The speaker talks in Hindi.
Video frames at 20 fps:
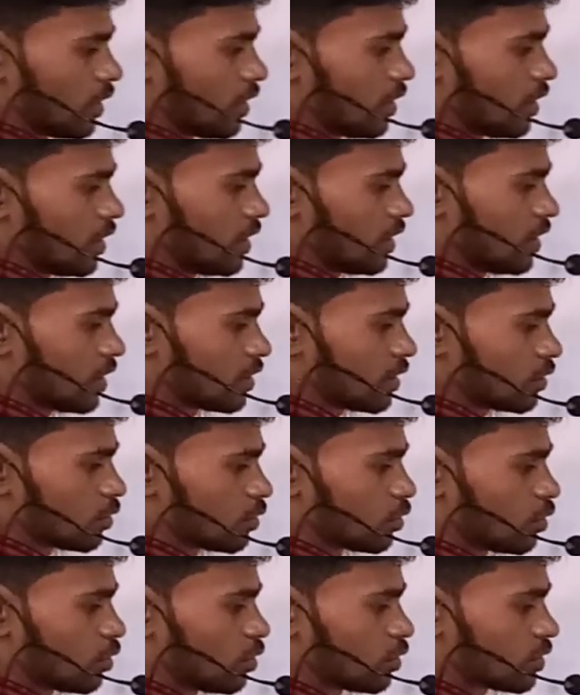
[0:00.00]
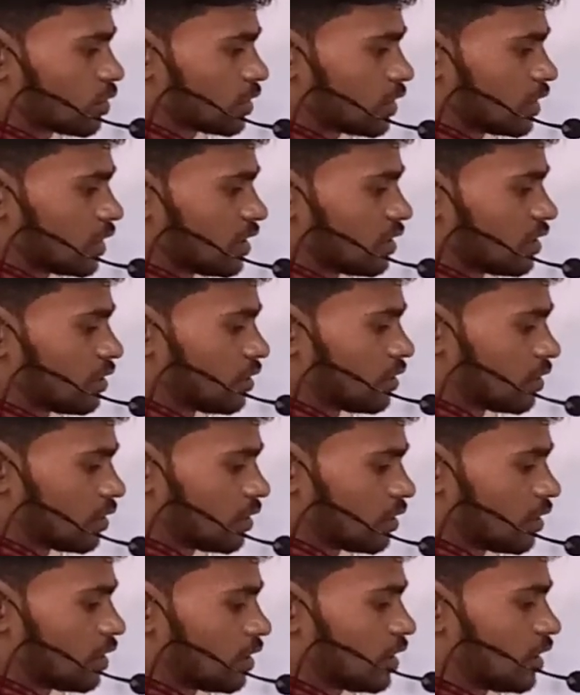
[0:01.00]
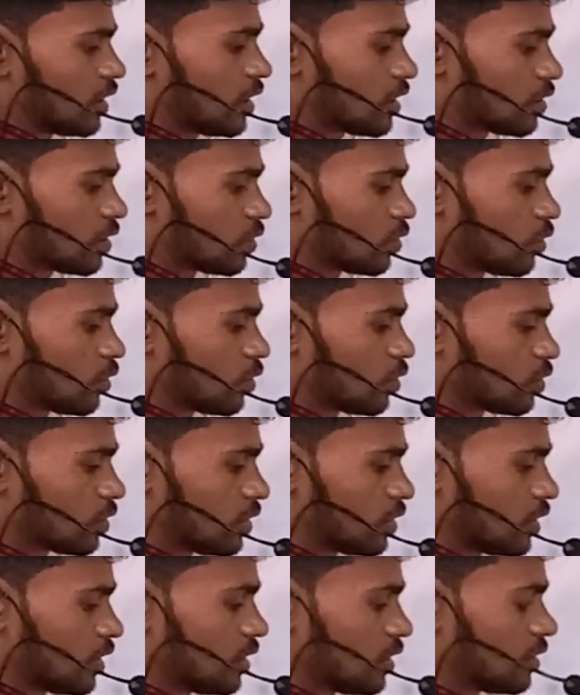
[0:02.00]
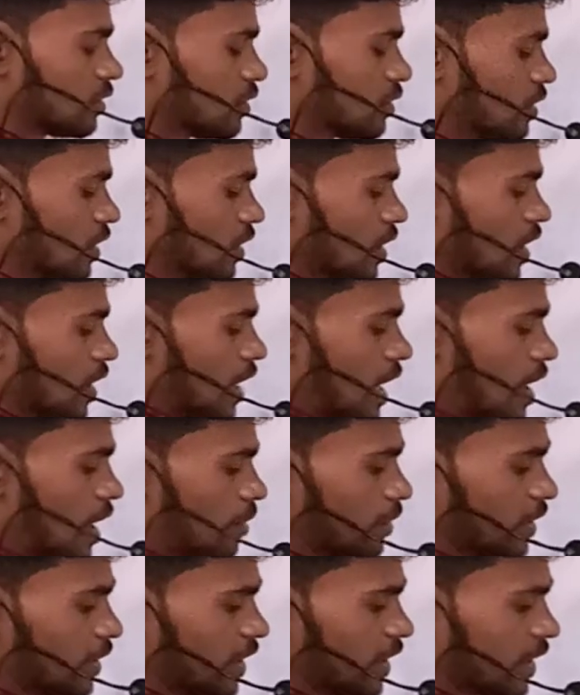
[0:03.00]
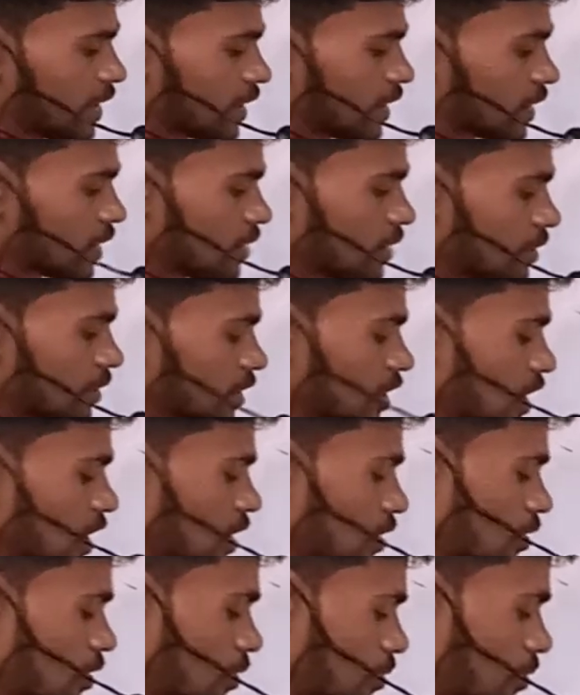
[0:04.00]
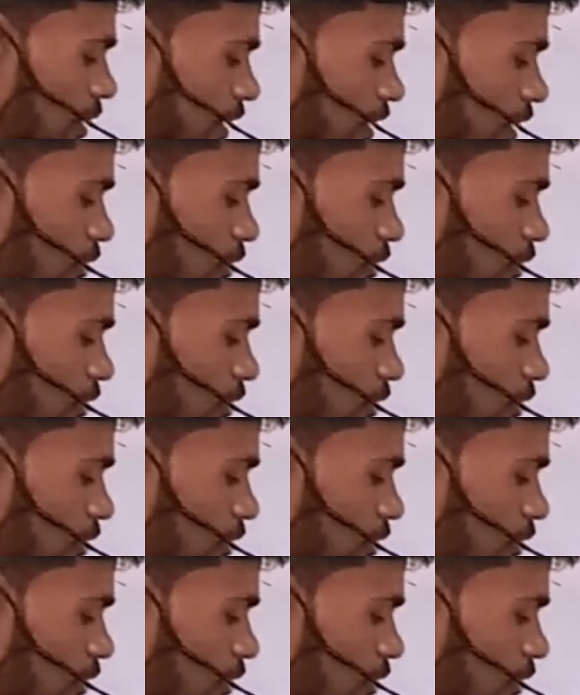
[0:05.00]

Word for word: एक दो तीन एक दो तीन आपने देखा कितना बचा पचम